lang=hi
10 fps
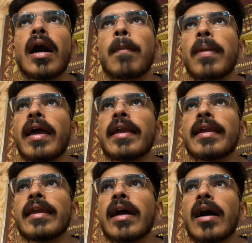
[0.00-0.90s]
अप्लाई
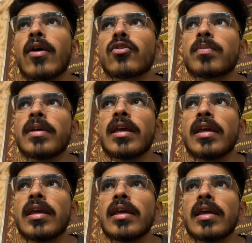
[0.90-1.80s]
किया
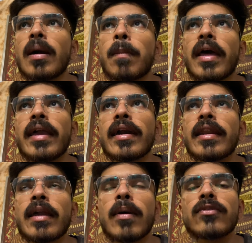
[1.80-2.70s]
उसमें अप्लाई
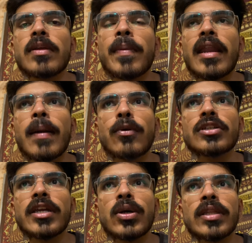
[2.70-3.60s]
करने के बाद उससे पहले आपको
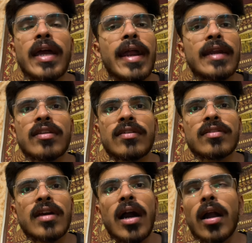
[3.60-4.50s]
चाहिए होता है एडसेंस
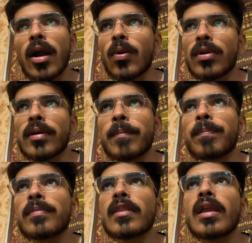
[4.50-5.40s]
का अकाउंट
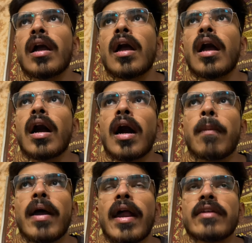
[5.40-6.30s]

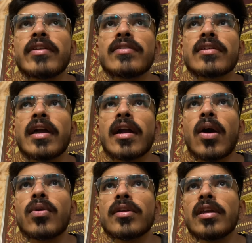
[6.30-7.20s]
अब एडसेंस के
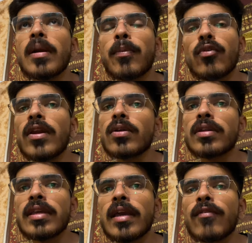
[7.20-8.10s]
अकाउंट की अप्रूवल
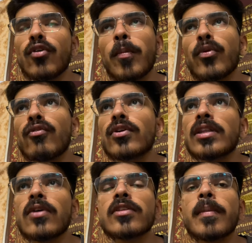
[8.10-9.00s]
होती है वो अप्रूव होता
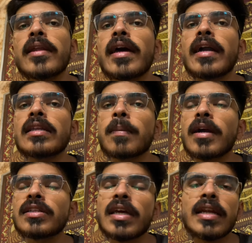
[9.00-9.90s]
है उसके बाद आगे जब
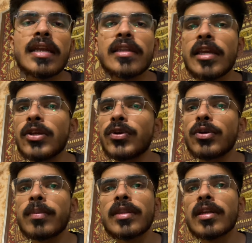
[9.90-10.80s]
का चैनल जाता है
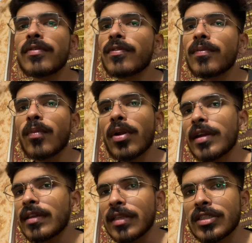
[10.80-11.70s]
यूट्यूब की तरफ
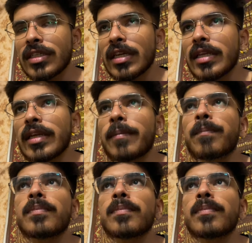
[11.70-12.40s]
मोनेटाइजेशन के लिए